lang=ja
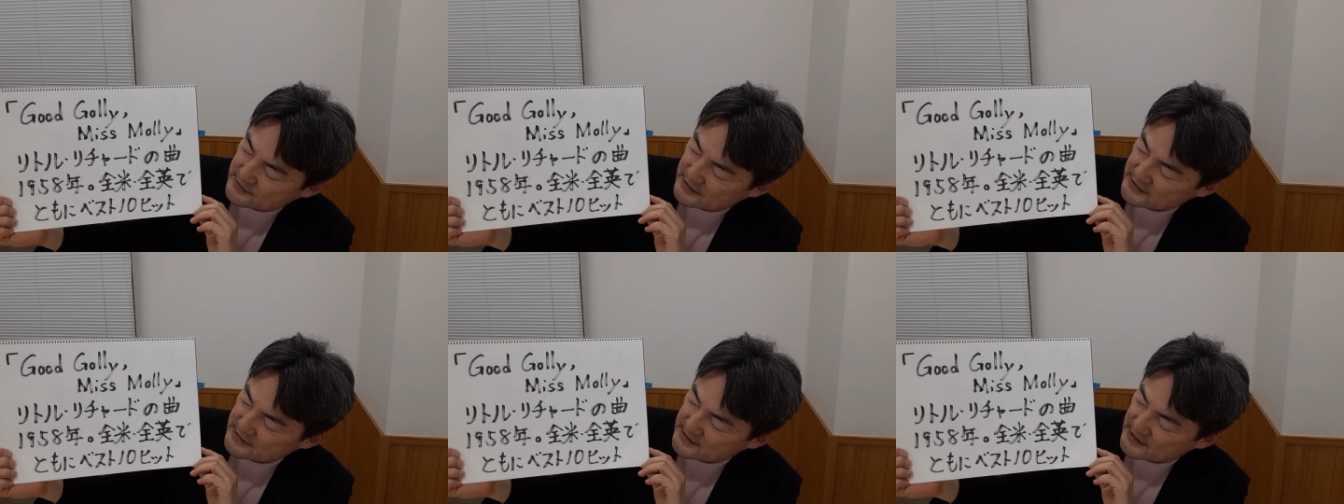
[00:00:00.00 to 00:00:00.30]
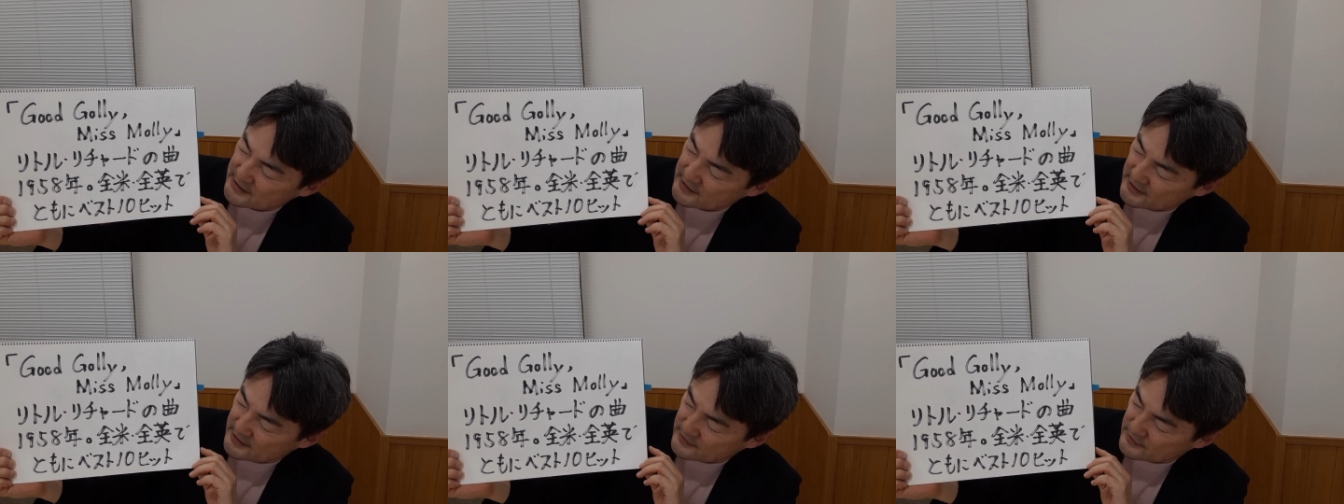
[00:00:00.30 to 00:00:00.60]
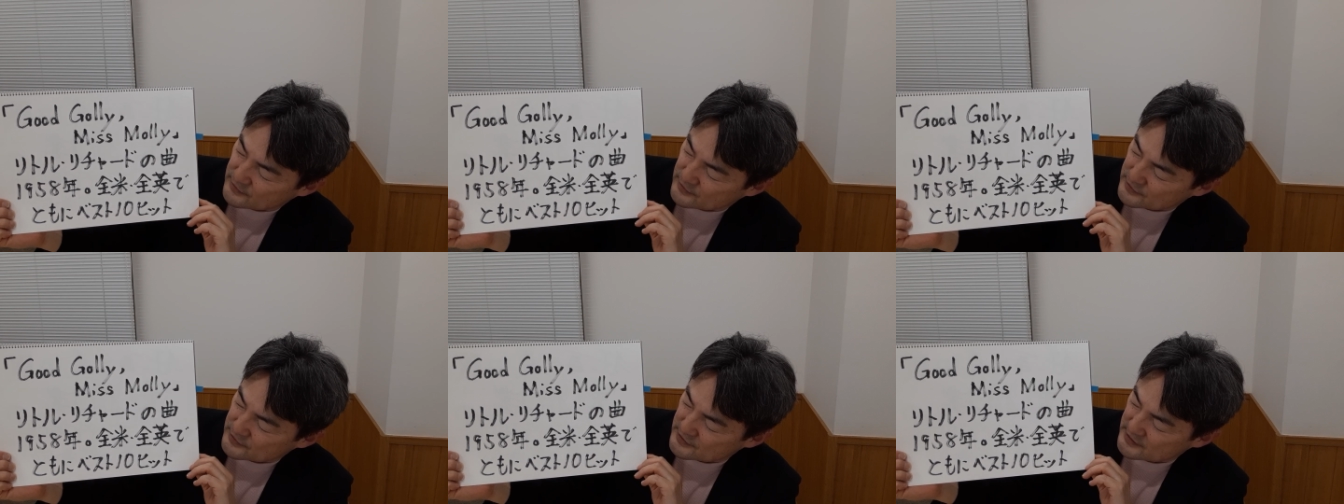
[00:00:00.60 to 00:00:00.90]
で
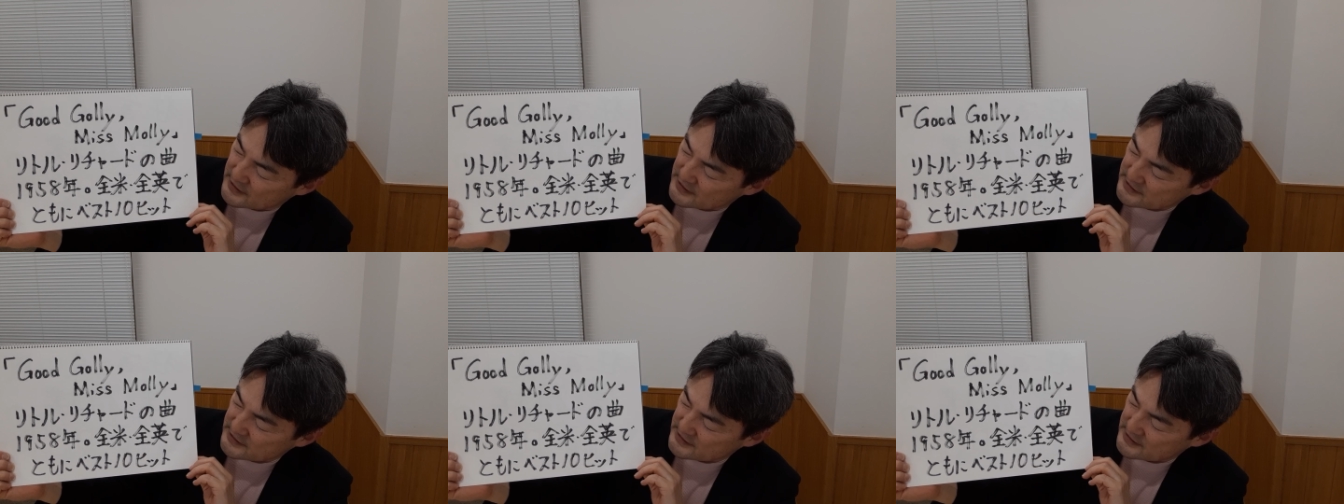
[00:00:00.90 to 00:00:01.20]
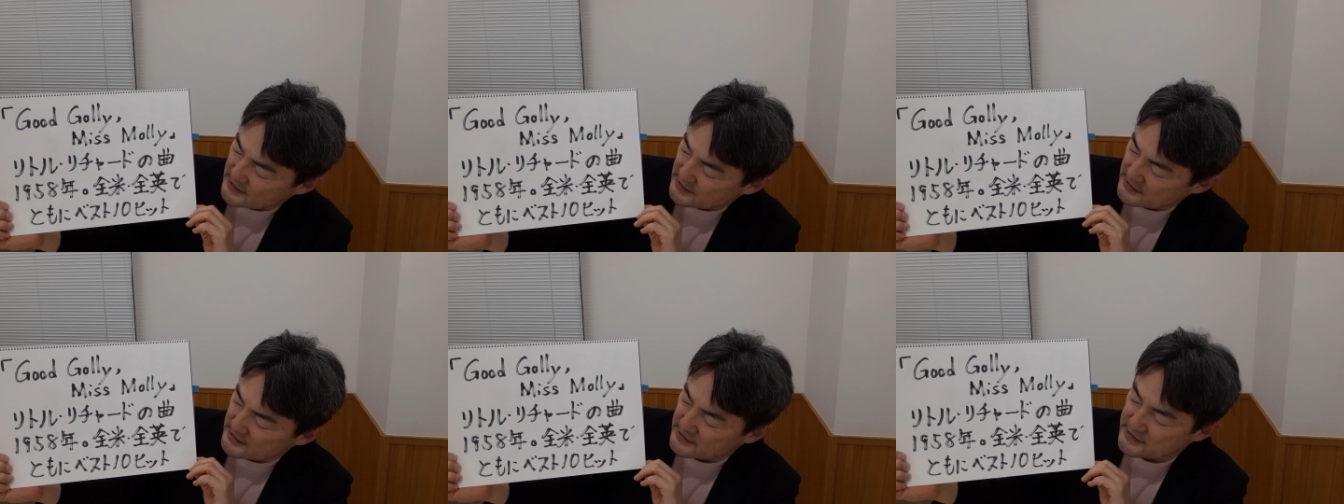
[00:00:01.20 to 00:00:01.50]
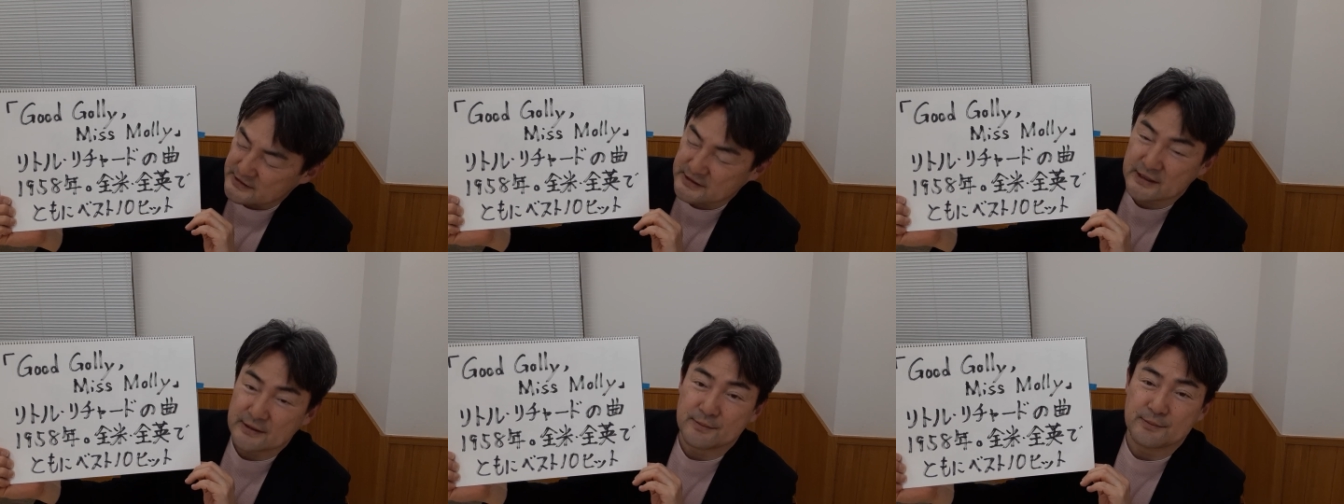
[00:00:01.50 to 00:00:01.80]
1958年
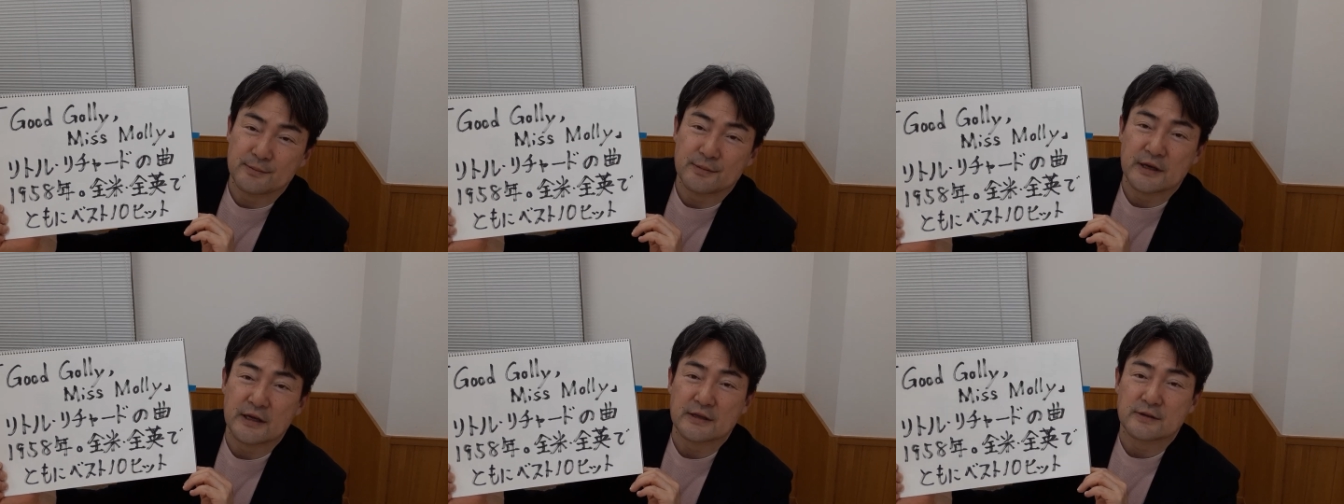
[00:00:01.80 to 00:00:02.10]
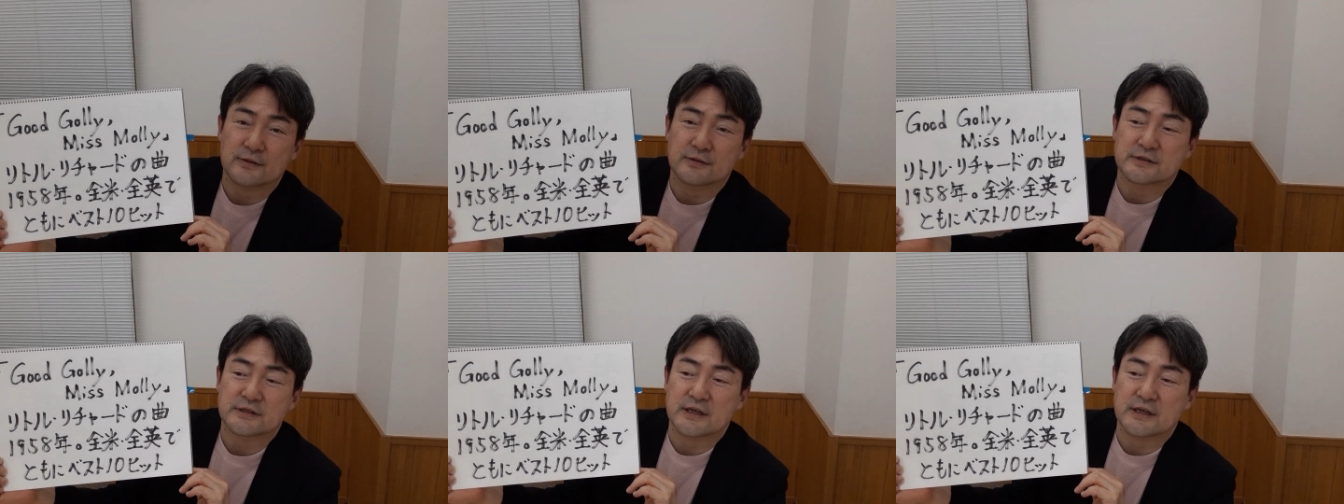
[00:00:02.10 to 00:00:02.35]
に全米と